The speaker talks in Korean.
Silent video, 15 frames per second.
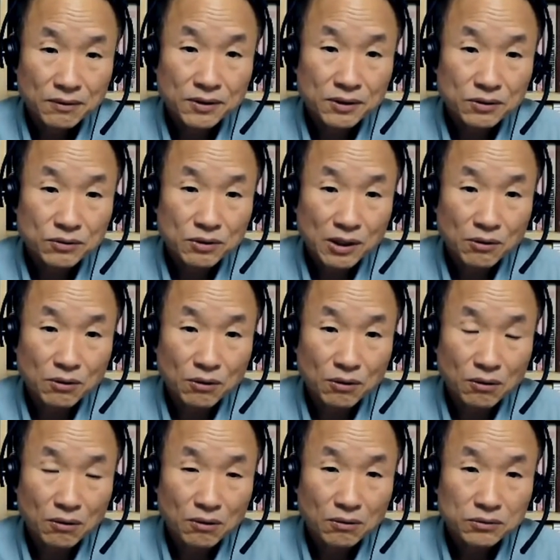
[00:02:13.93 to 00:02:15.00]
어렵기도
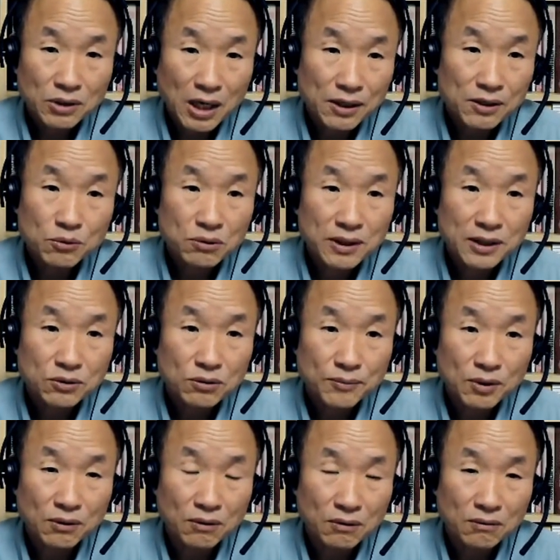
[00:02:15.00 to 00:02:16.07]
하고 다 읽고 나도
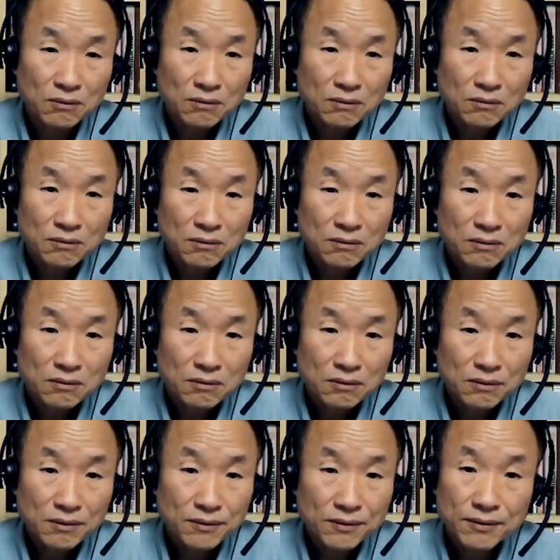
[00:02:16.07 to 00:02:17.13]
뭐
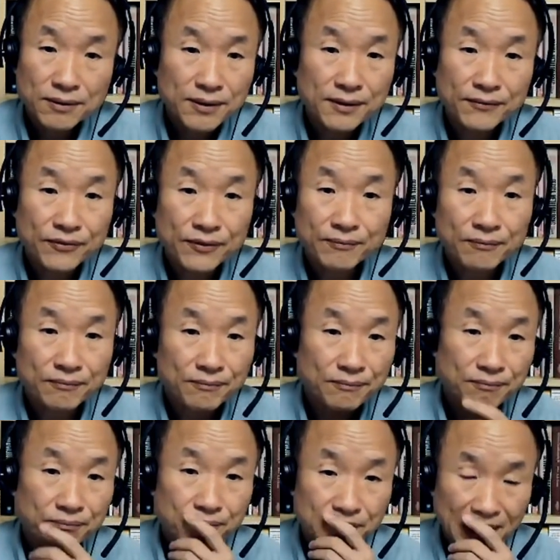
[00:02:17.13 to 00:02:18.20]
크게
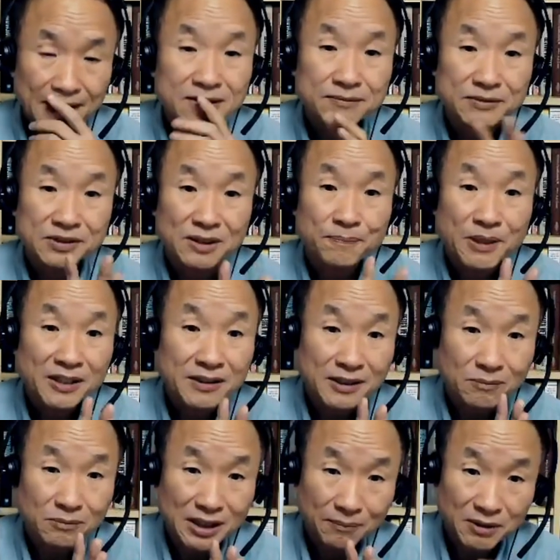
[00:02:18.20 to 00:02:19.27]
없는 아 이건 뭐 저
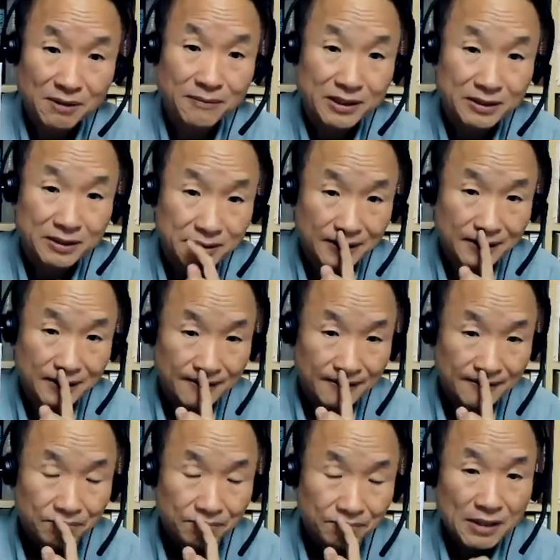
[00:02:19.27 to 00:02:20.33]
편견입니다. 미리 말씀드릴게요.
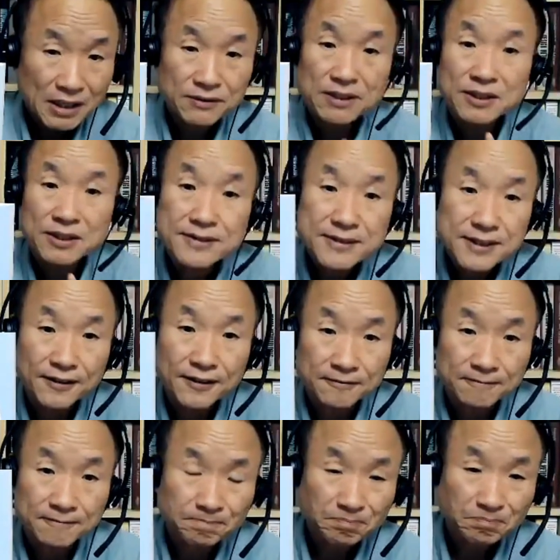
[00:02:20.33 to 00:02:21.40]
근데 이런
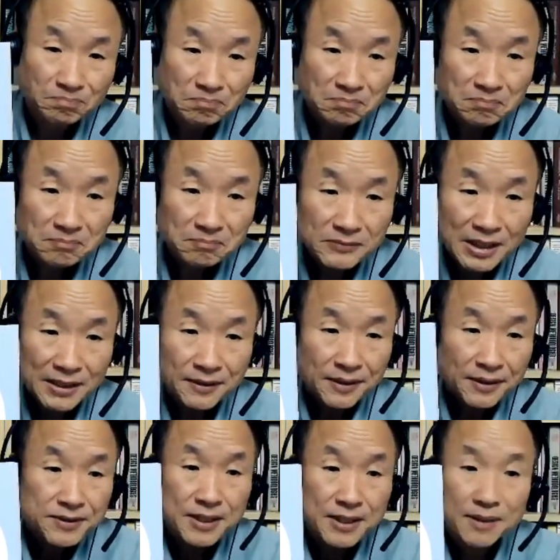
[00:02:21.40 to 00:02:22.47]
책은
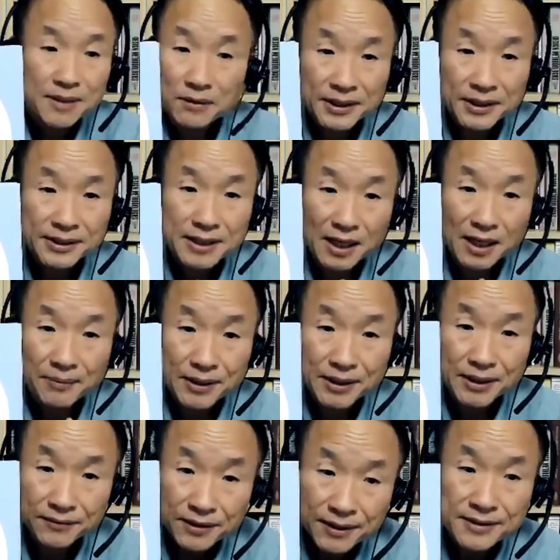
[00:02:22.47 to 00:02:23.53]
제목은 굉장히
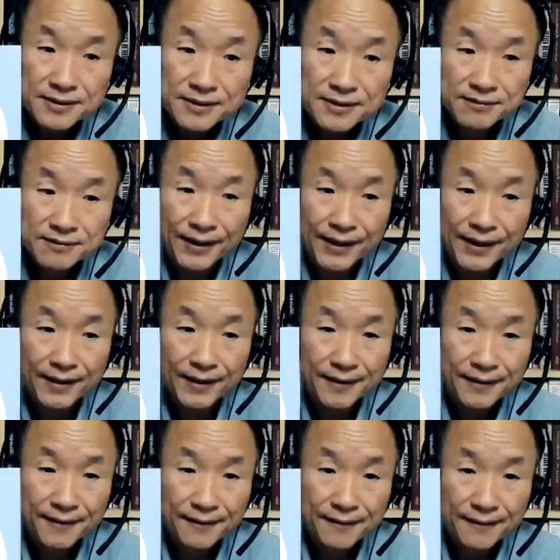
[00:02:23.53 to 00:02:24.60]
가볍게 느껴지는데
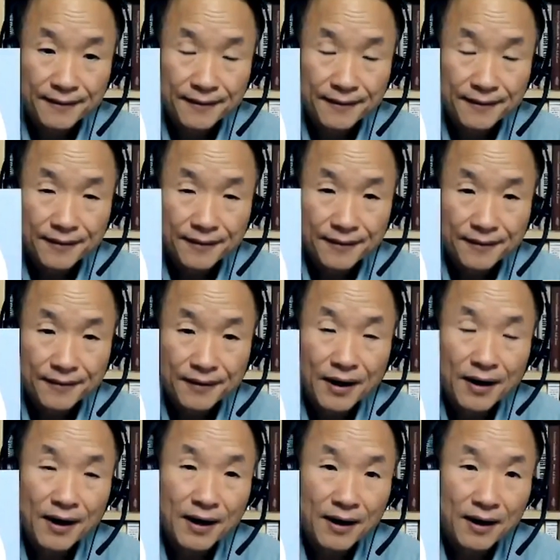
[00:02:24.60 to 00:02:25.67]

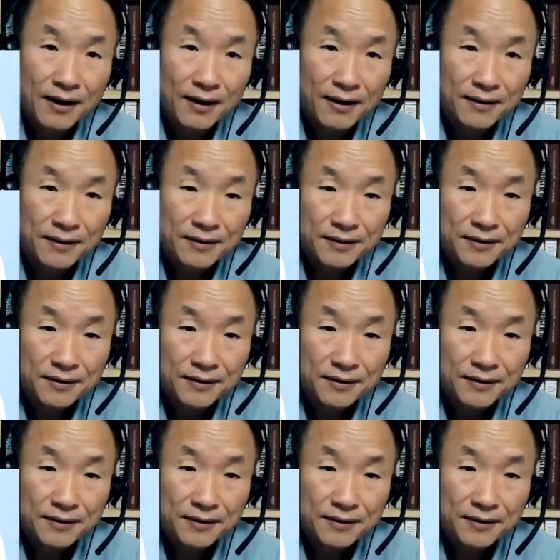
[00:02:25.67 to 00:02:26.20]
아